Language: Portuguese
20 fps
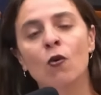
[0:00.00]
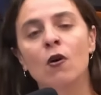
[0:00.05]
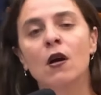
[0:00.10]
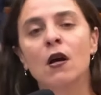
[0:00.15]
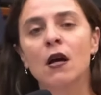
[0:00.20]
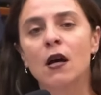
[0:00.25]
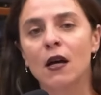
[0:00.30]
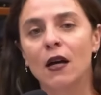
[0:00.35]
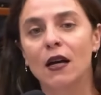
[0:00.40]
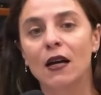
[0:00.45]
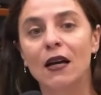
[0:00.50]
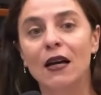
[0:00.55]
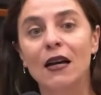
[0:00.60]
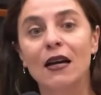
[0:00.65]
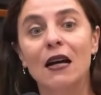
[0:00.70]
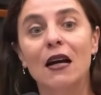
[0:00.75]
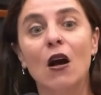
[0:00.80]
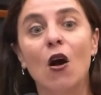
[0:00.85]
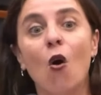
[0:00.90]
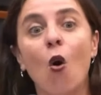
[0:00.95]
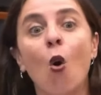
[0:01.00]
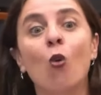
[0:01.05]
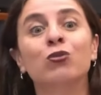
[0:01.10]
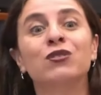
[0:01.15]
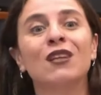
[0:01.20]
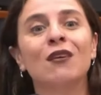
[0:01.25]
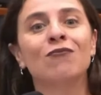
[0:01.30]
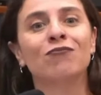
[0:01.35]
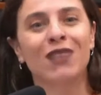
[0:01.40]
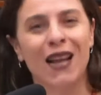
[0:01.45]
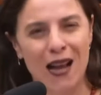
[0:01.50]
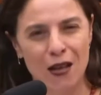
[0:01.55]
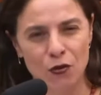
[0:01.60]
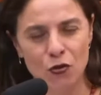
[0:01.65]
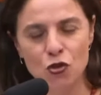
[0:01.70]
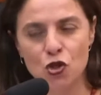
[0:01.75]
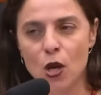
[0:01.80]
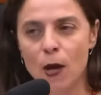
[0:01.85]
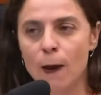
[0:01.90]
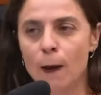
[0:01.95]
uh, concentrado
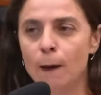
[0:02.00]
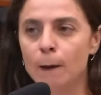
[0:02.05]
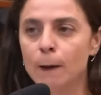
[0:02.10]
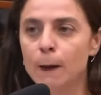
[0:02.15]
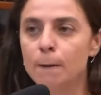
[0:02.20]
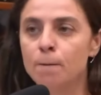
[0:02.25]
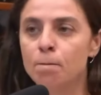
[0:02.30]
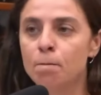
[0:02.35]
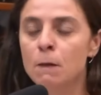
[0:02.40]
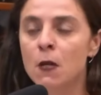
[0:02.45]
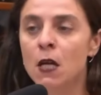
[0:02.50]
de renda.